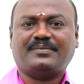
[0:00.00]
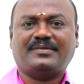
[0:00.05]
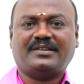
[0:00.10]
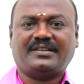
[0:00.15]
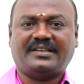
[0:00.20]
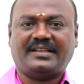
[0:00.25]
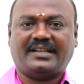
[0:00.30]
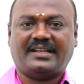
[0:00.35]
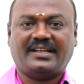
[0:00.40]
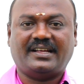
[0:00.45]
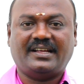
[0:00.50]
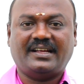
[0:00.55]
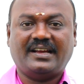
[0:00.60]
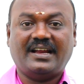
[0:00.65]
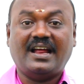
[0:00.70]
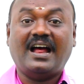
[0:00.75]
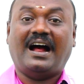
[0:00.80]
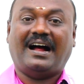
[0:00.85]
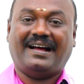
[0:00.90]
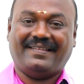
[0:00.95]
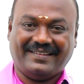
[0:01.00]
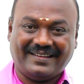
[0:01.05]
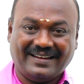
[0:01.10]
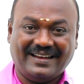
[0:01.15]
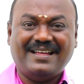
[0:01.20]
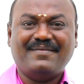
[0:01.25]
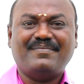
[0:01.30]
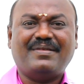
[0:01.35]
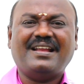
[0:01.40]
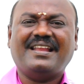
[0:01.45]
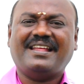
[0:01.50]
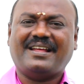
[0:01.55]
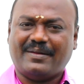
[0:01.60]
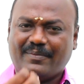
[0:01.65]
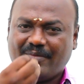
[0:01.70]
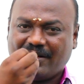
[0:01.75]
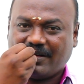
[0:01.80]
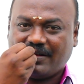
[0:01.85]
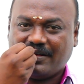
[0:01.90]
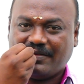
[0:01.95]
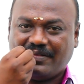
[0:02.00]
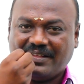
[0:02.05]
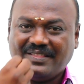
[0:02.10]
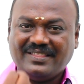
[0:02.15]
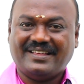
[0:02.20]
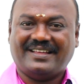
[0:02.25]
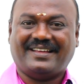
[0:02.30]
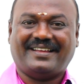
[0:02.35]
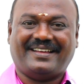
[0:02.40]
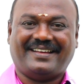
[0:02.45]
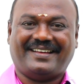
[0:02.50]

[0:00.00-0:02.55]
சட்டம் இருக்குது அதுக்கெல்லாம் மேலே நீங்கள் நமக்கு வந்து